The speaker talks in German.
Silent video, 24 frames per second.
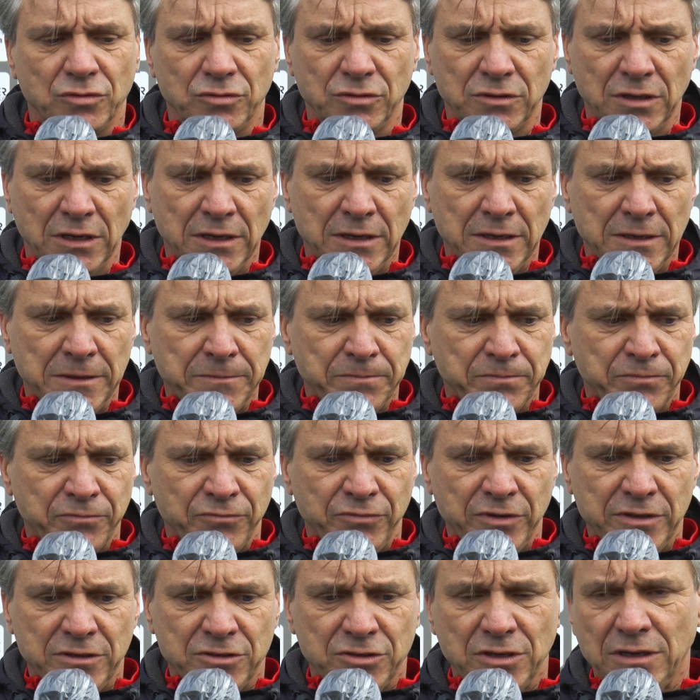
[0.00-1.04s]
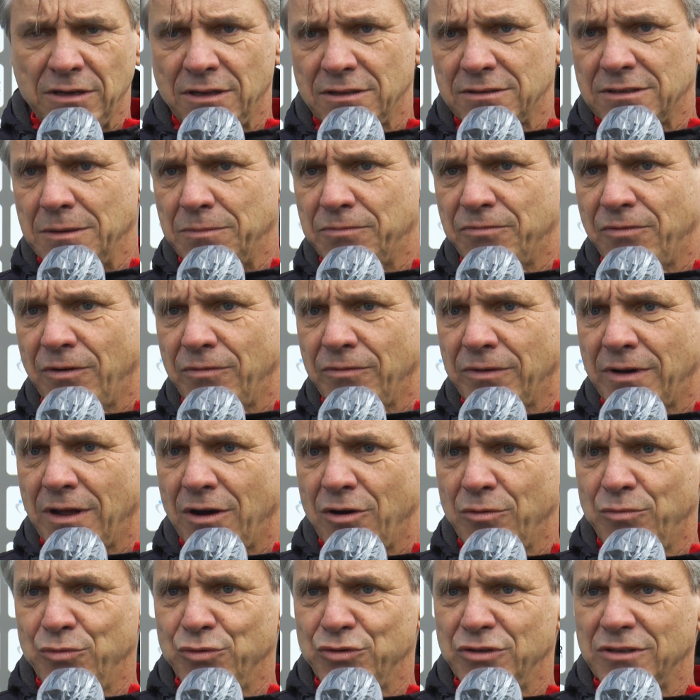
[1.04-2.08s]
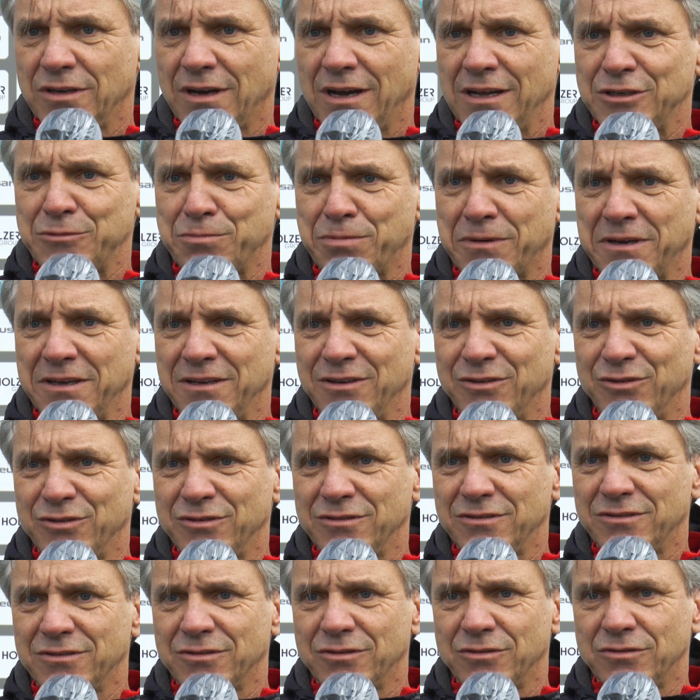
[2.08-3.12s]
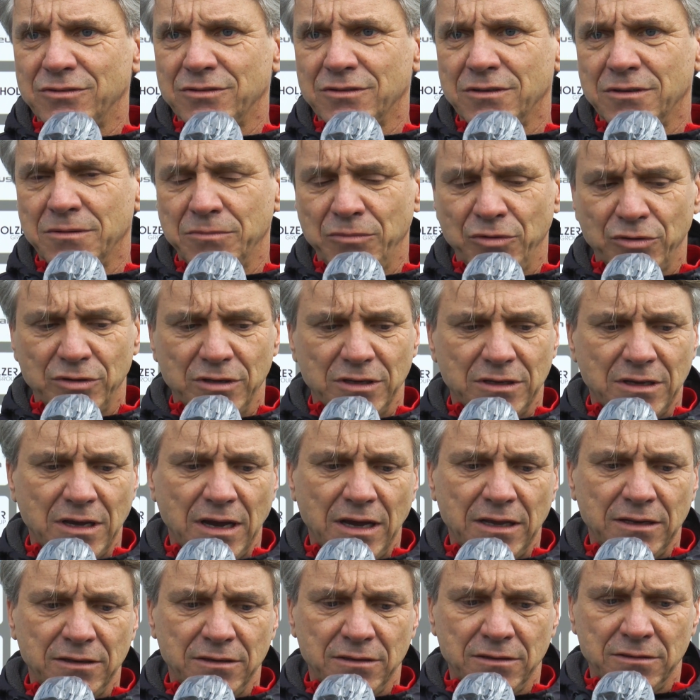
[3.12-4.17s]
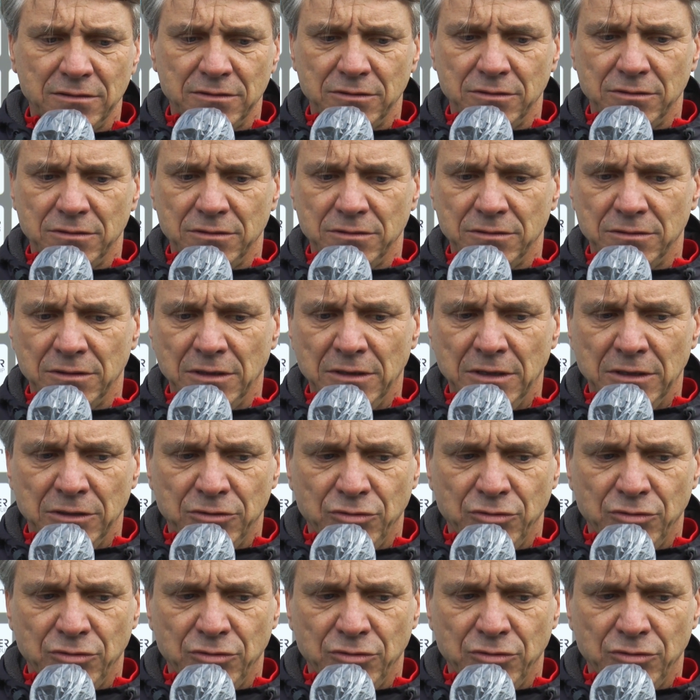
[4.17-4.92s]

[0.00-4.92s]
Und wenn es Standards gibt, wollen wir da auch mutig reinspringen und unsere Möglichkeiten, äh,